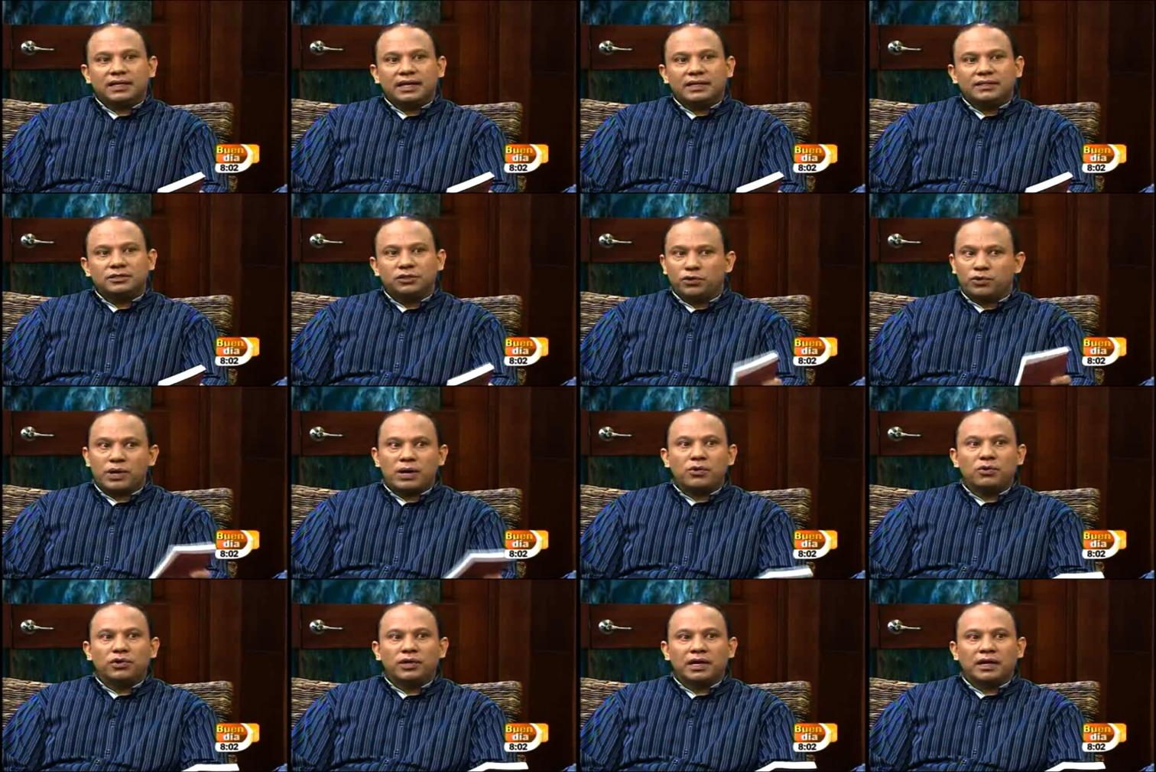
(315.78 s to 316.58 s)
atrás,
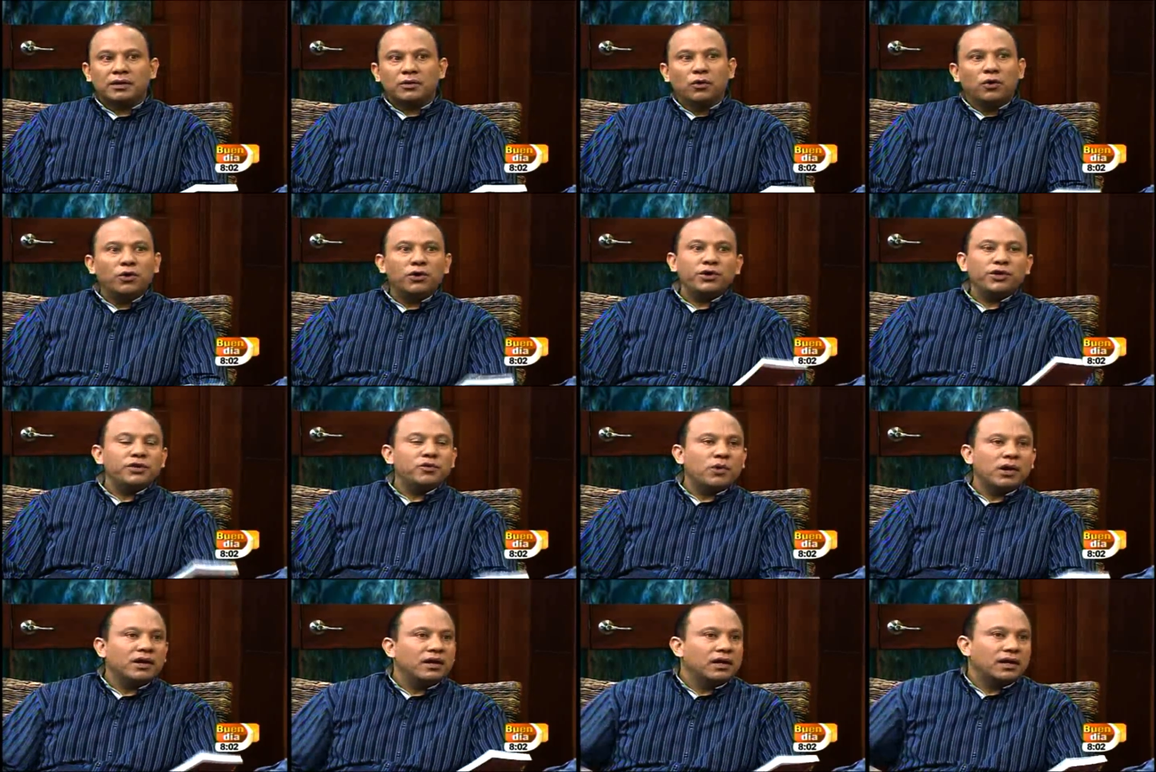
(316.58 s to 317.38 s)
no ahora.
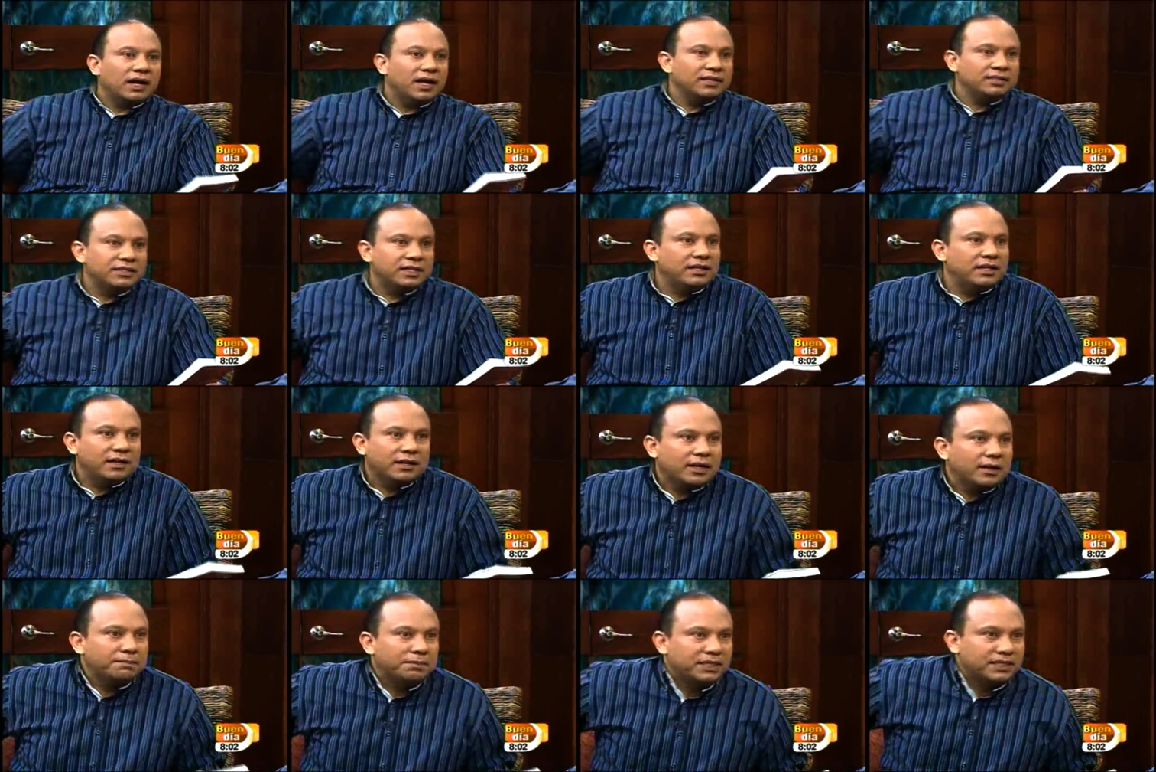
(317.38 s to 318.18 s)
Hoy Guanacaste es
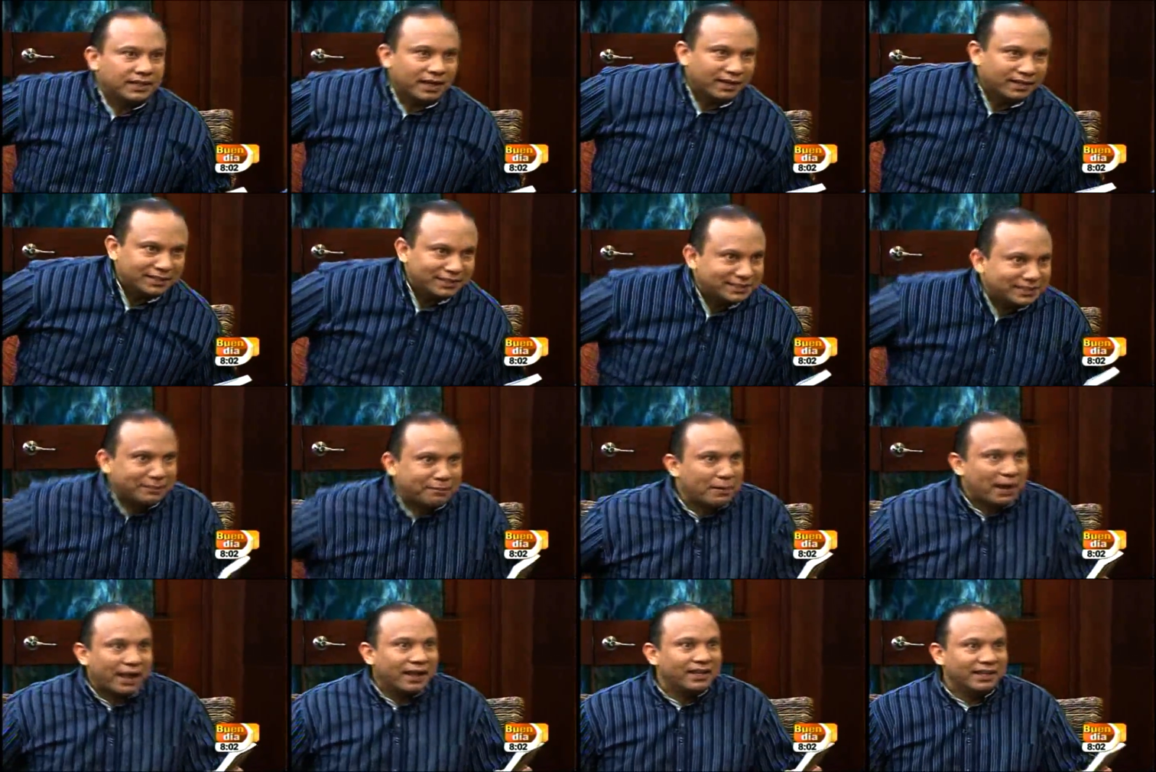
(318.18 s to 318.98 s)
la capital de
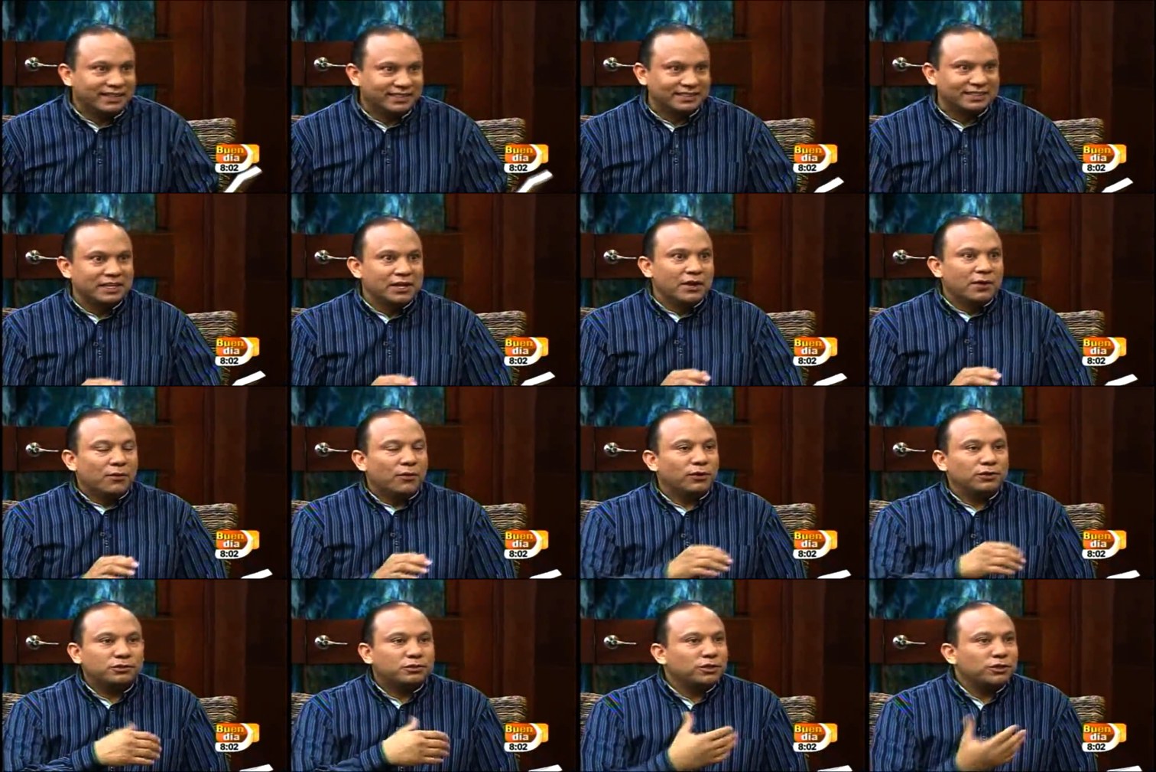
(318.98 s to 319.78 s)
este país.
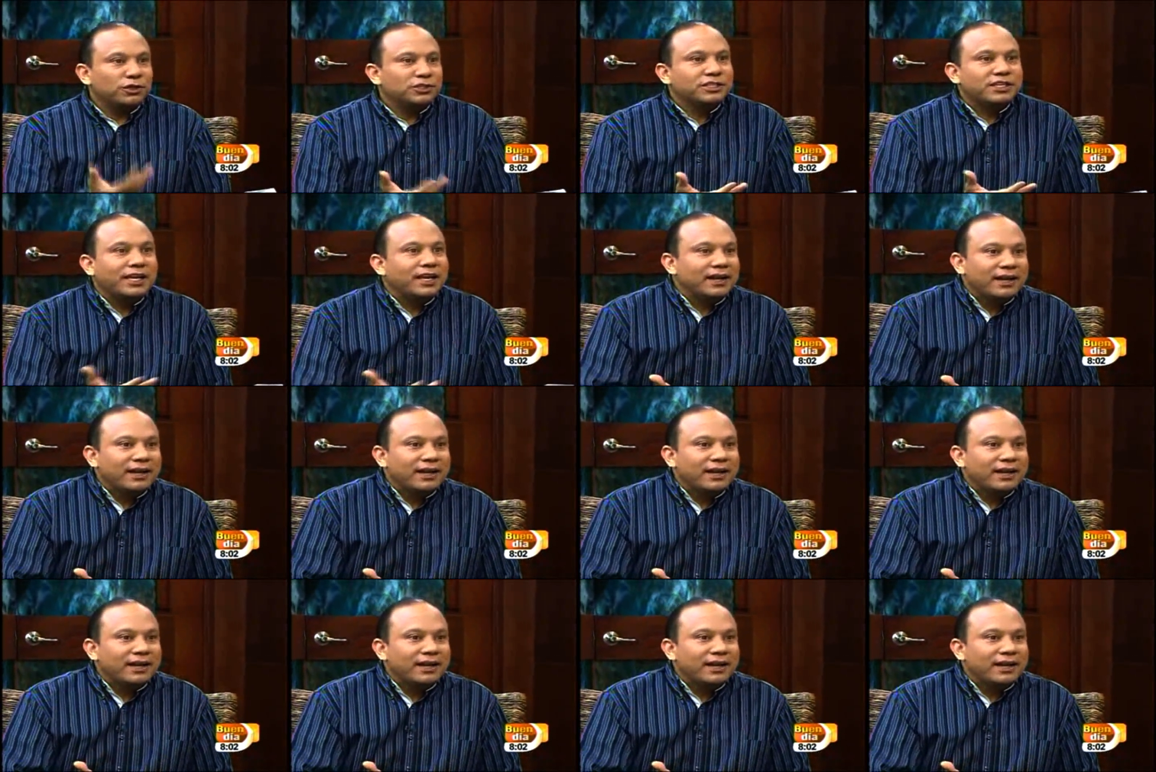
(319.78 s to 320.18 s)
Hoy todos